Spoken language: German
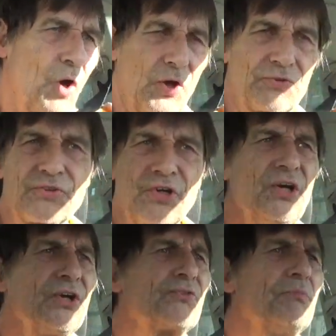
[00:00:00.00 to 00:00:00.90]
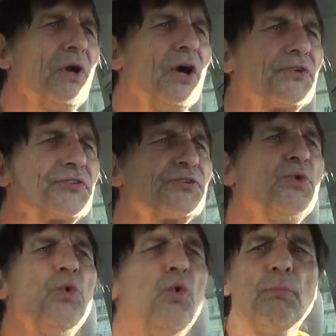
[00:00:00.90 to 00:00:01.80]
Es gelingt mir
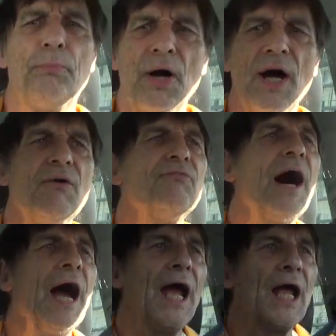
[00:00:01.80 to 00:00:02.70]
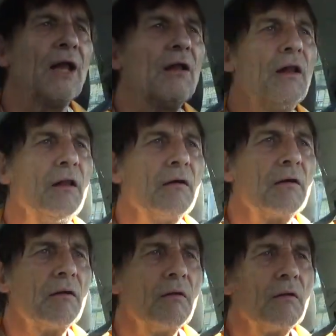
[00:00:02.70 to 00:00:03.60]
super, weil
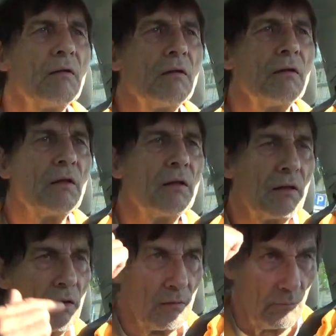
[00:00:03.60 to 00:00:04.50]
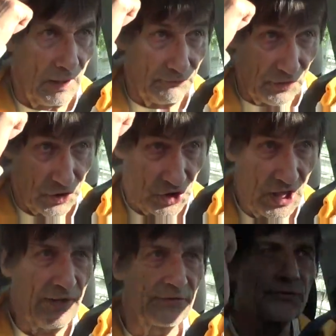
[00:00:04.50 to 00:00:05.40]
mein
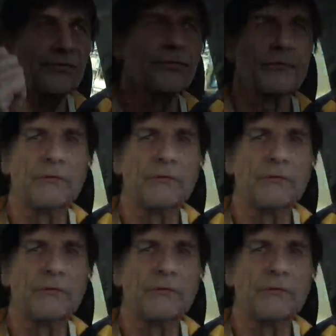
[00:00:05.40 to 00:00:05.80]
Verstand